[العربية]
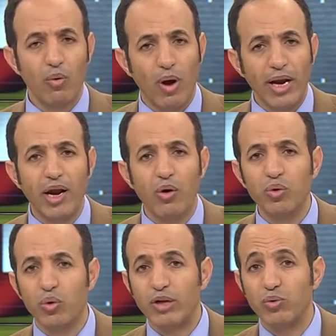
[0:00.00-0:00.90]

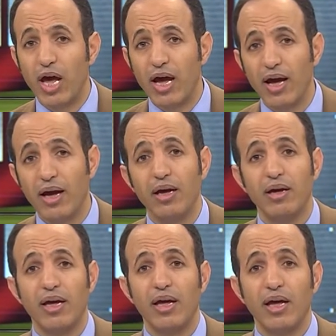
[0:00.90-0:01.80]
وأنه يراد لها
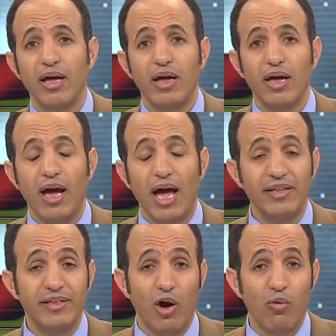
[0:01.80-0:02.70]

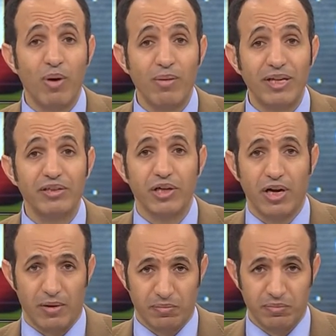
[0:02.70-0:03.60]
أن تعم
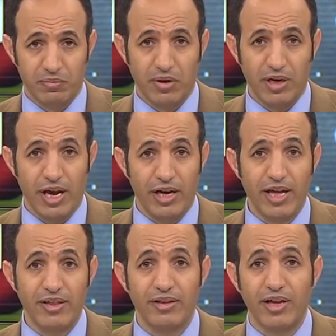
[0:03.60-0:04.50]
المنطقة
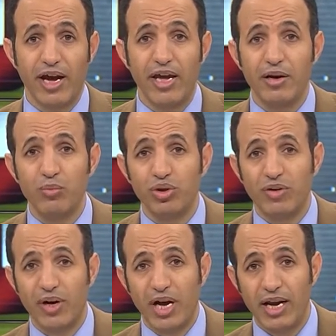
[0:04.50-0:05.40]
لإحداث التغيير
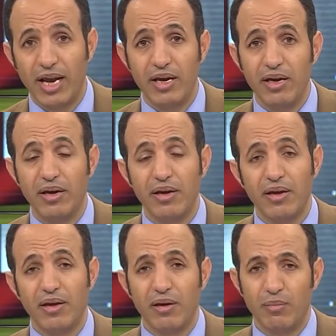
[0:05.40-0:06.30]
المتفق عليه
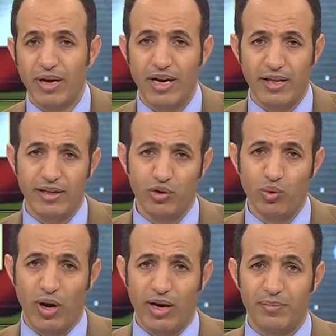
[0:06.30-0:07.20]
بين هذه
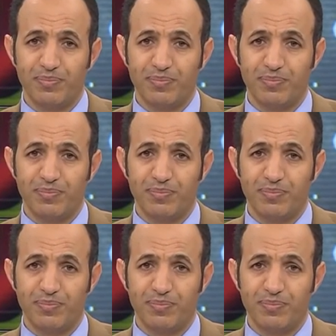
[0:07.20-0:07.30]
الدول